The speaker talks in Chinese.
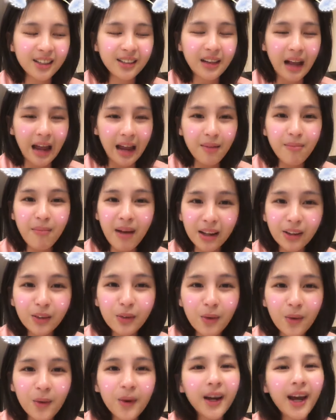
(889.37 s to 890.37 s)
还蛮
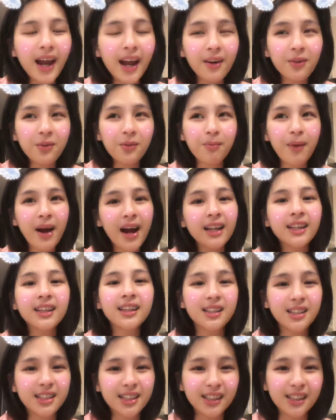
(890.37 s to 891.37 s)
多会怕
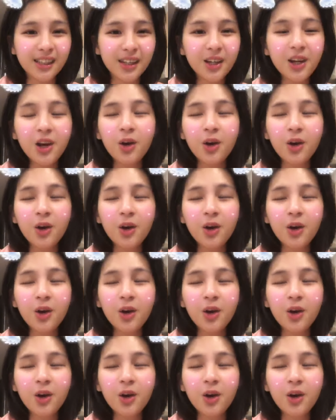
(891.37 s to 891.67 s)
地震的。